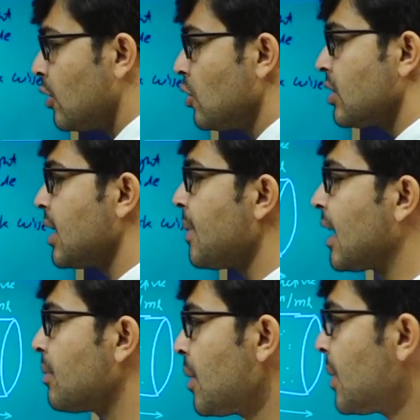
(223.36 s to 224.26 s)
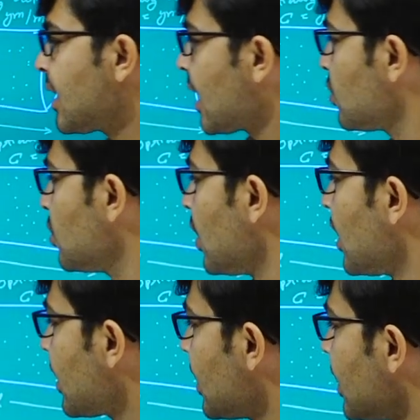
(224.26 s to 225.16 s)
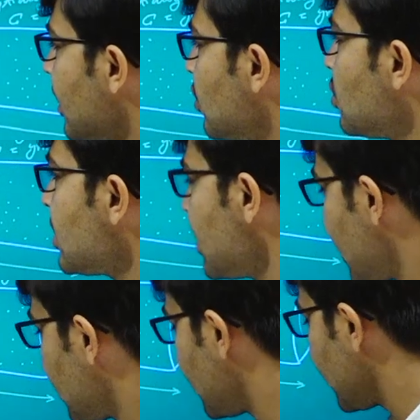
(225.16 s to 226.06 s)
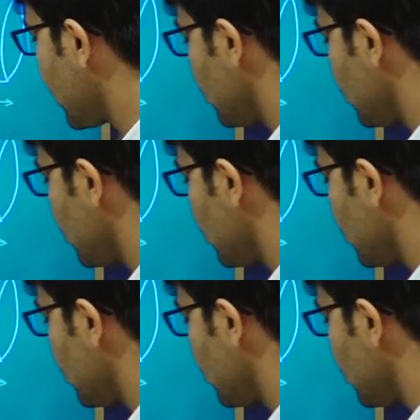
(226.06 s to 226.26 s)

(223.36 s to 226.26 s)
दूसरी बात मैं बता दूँ दूसरी बात बता